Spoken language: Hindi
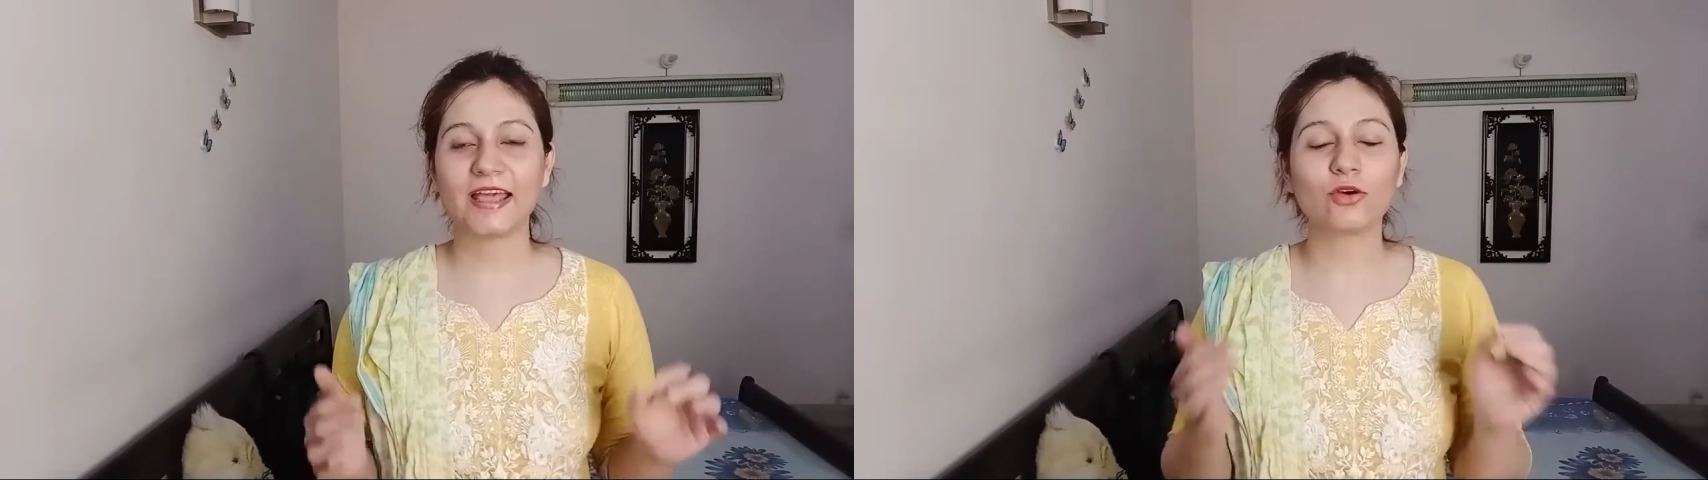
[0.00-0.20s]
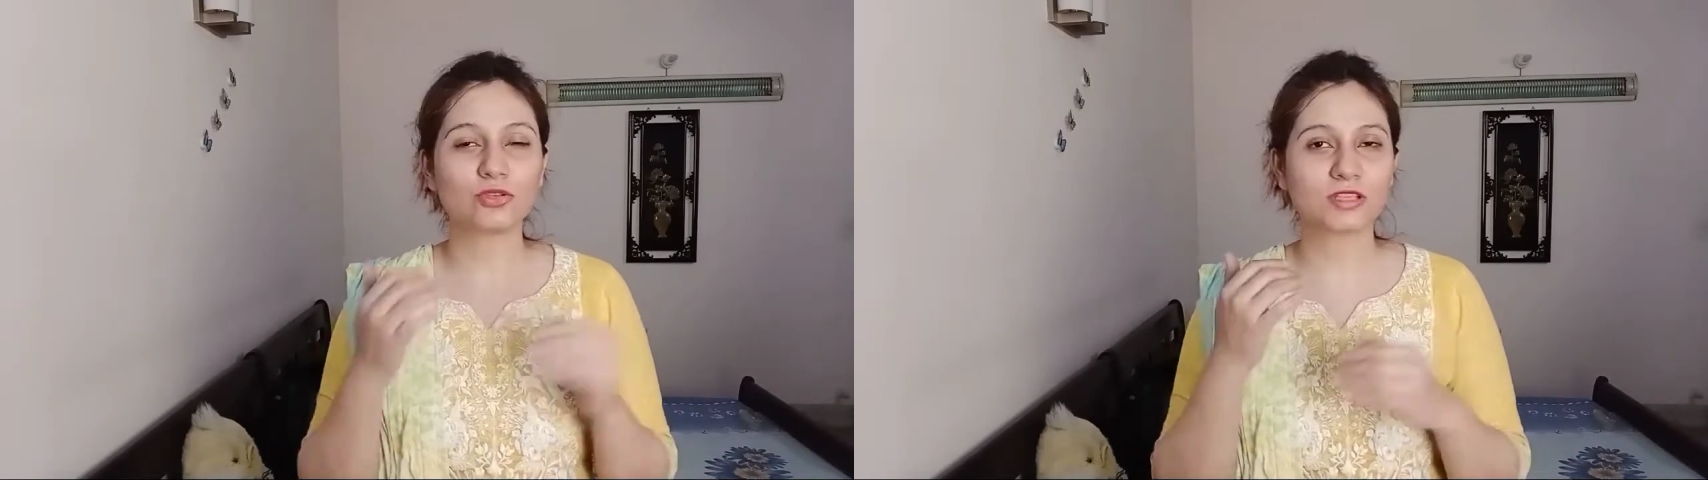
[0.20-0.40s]

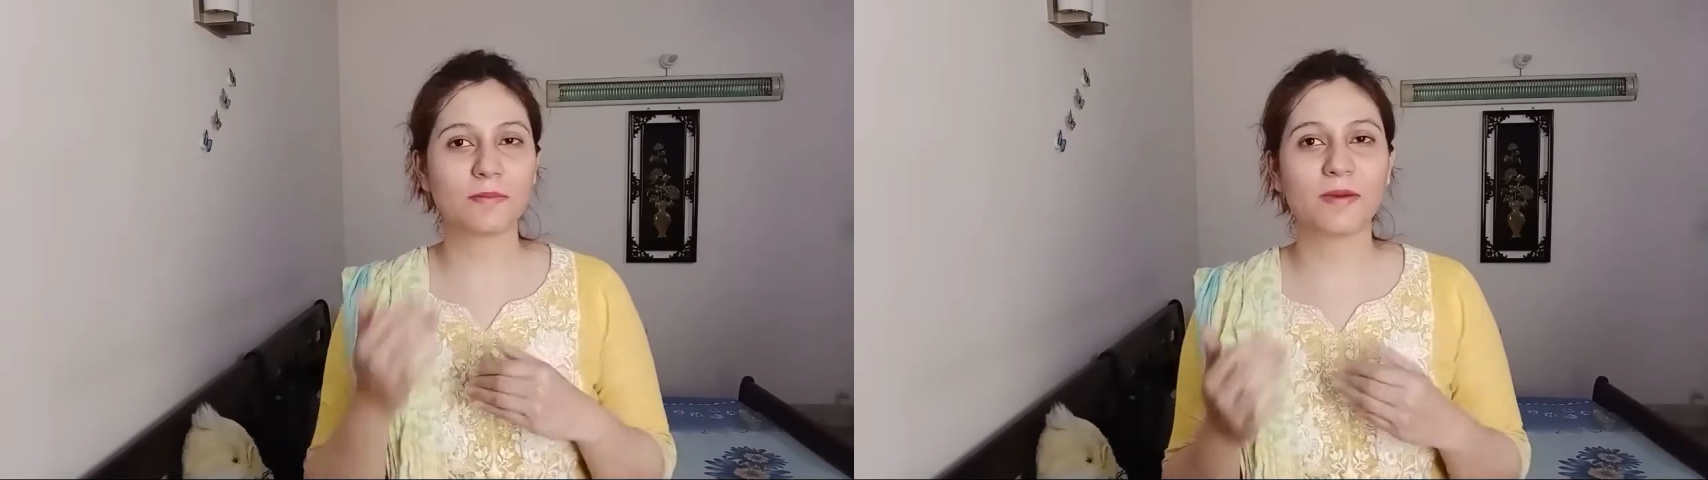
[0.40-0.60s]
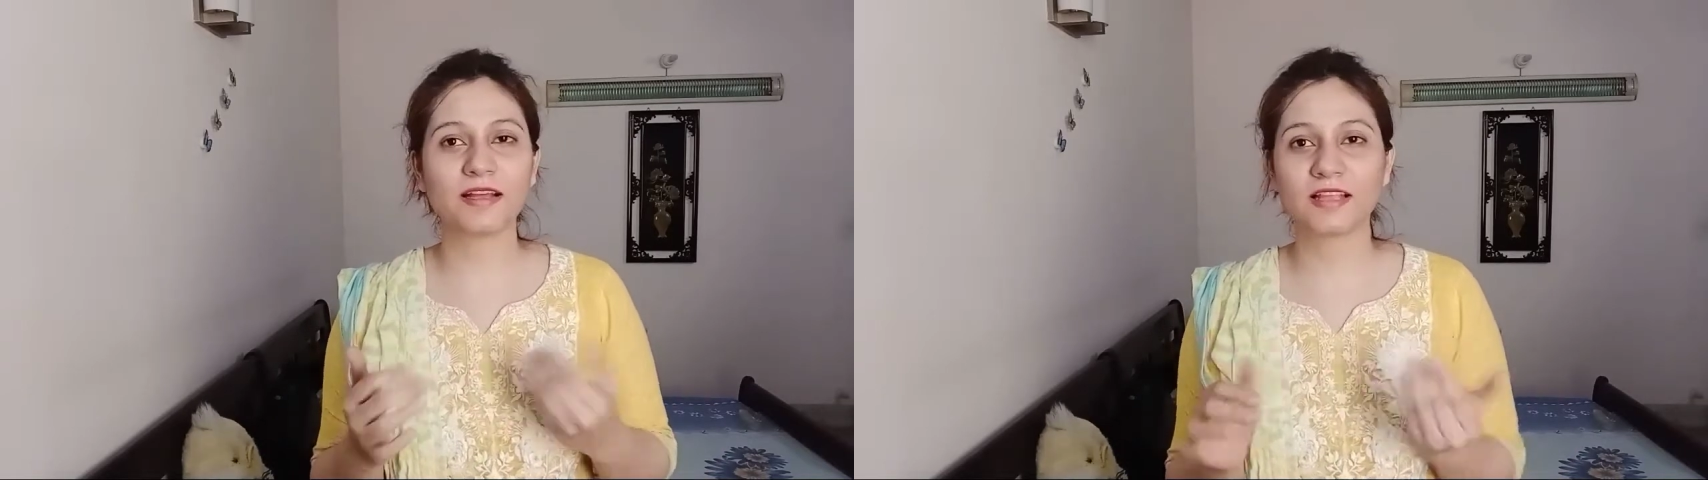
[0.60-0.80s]
है
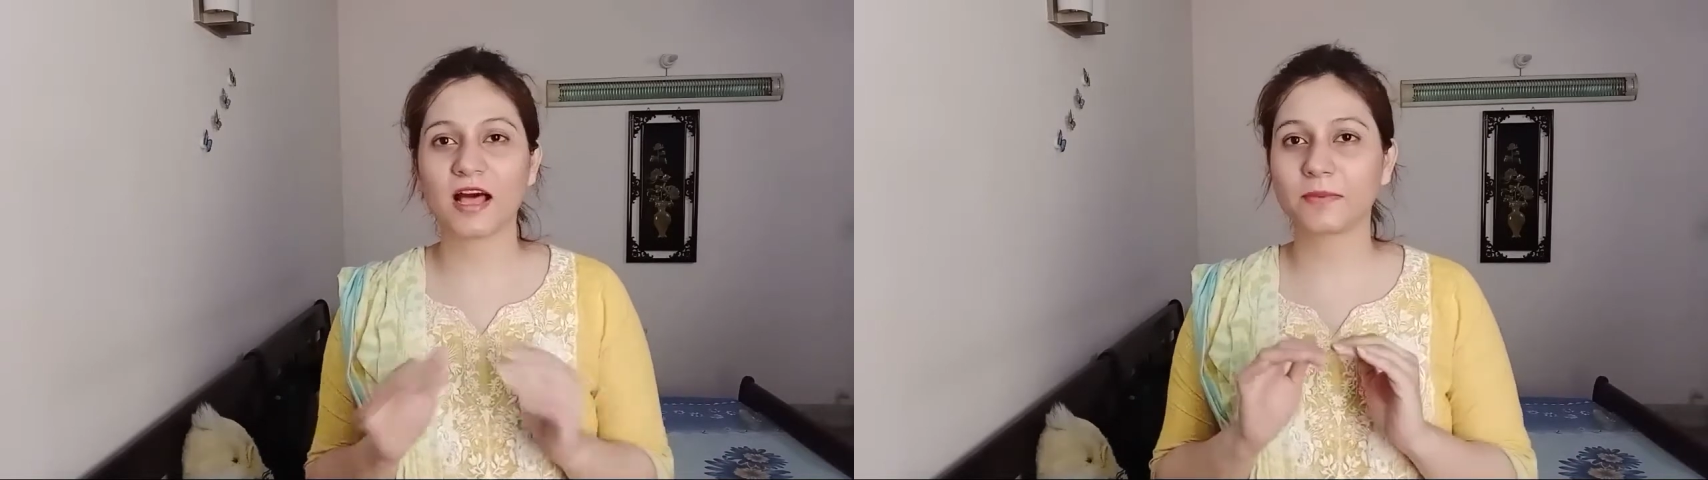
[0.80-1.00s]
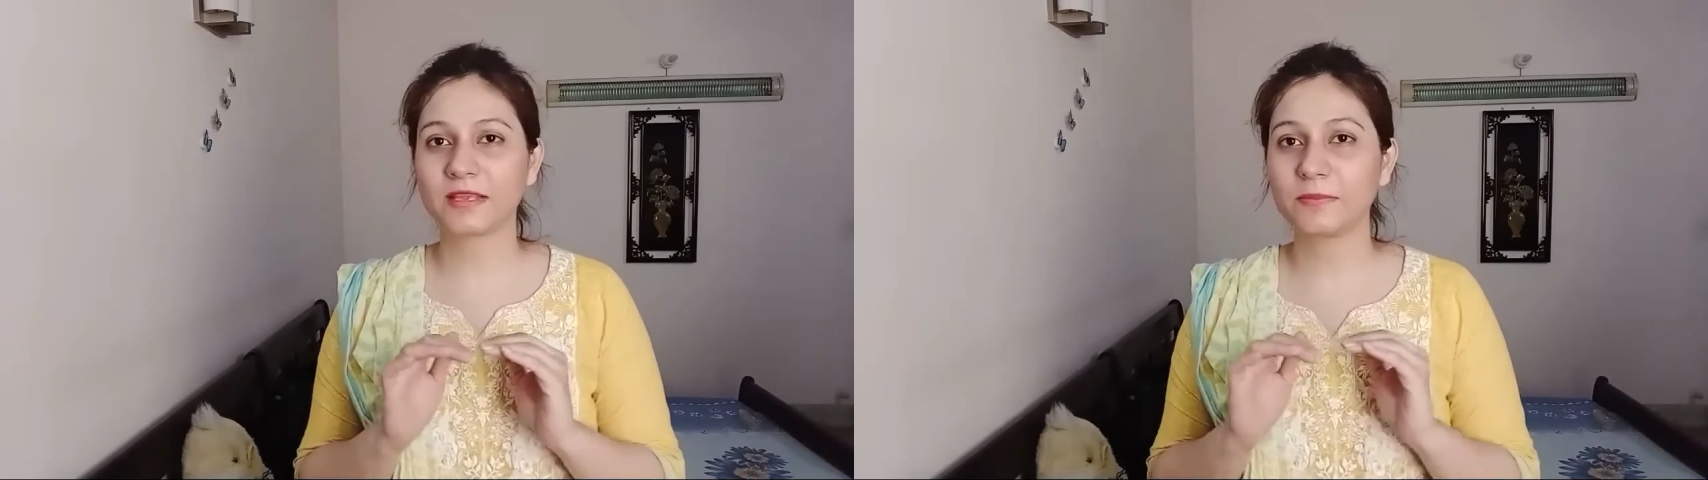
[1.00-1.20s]
उसके बाद
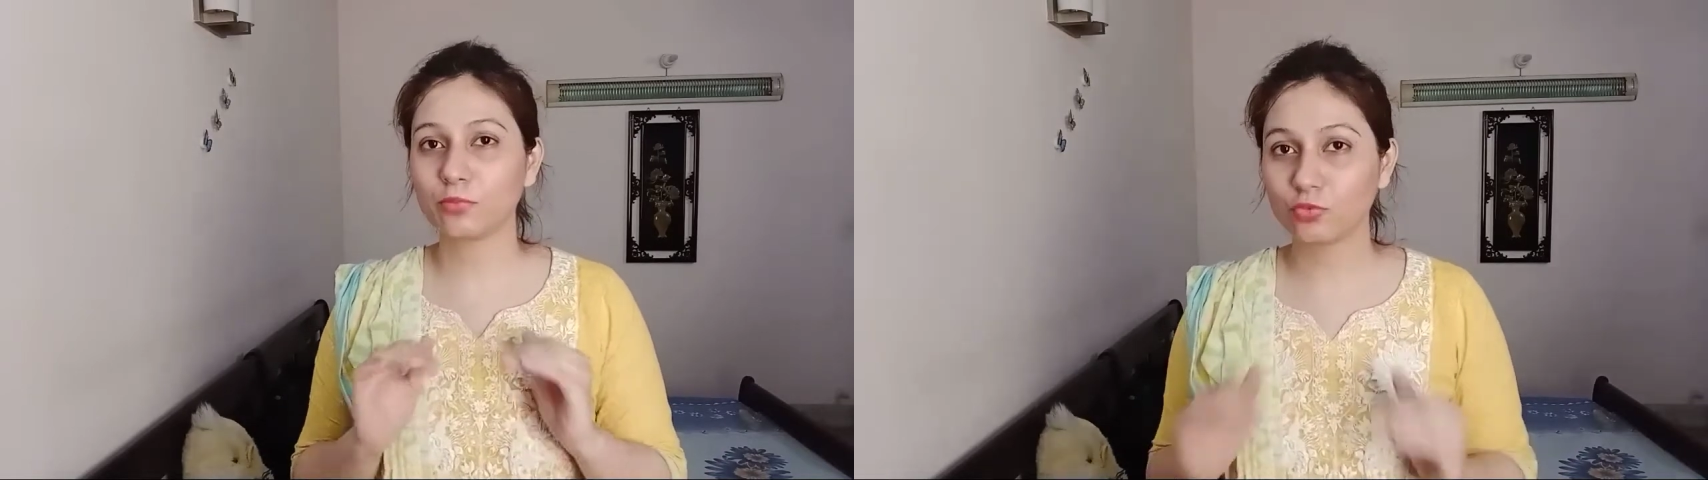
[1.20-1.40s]
आपकी